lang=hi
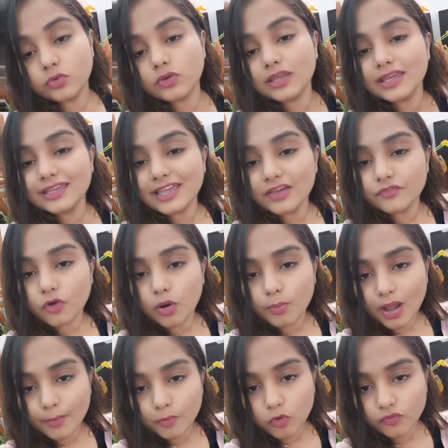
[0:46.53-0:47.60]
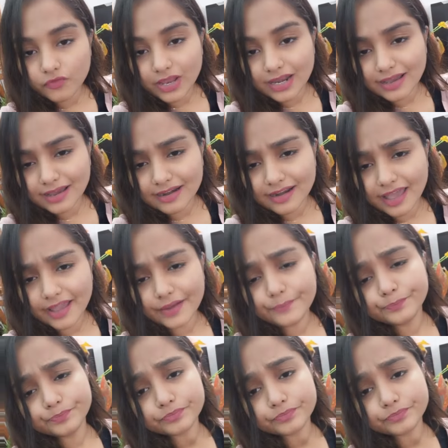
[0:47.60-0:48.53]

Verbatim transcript: दूंगी ये फॉर्म आपको फिल करना है